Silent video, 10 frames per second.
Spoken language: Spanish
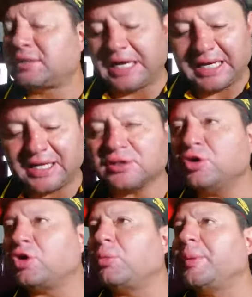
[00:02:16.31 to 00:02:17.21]

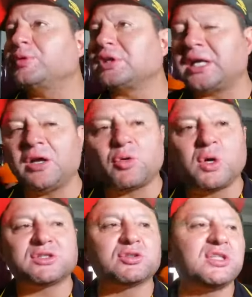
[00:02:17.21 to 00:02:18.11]
ganando, como hemos ganado
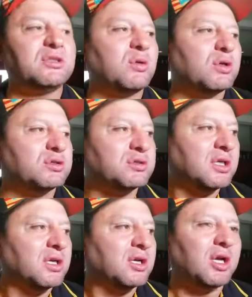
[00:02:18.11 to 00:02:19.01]
cuatro títulos
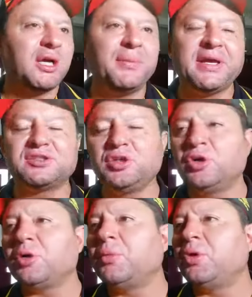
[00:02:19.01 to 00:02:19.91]
en mi gestión
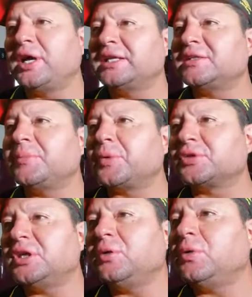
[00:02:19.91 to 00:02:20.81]
como gerente
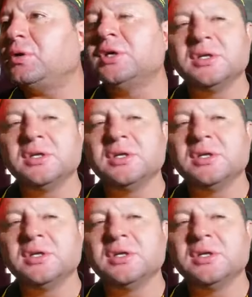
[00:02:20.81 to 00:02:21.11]
deportivo,